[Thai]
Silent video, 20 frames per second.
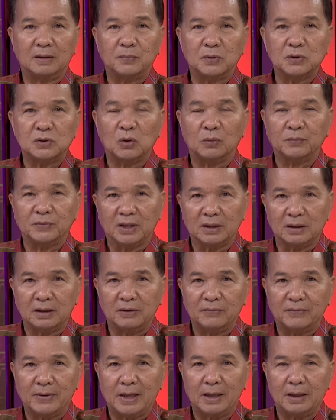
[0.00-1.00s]
นท่านผู้ชมอย่าง
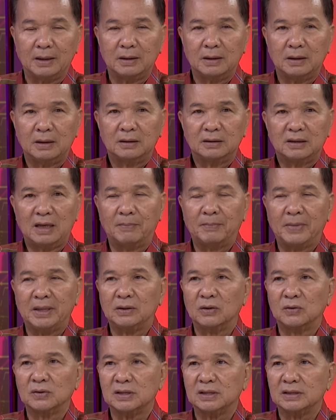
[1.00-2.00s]
นี้ว่าทำไม
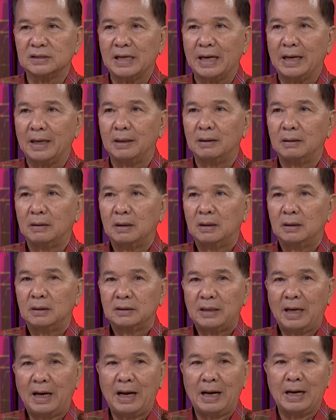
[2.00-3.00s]
ต้องศึกษา
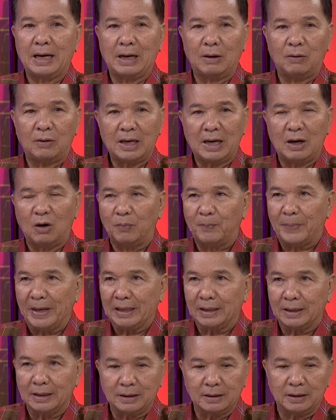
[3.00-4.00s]
ถ้าเอาเข้าไป
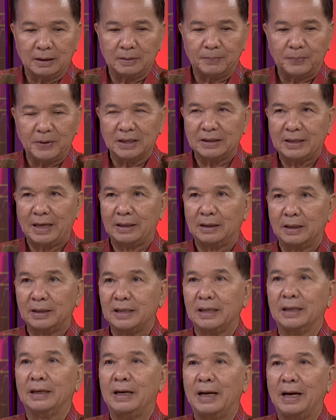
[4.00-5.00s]
กันเลยเพื่อไทยก็
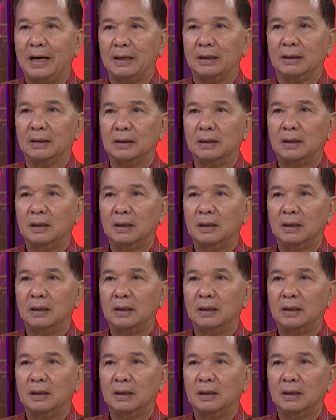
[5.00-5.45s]
เขียนได้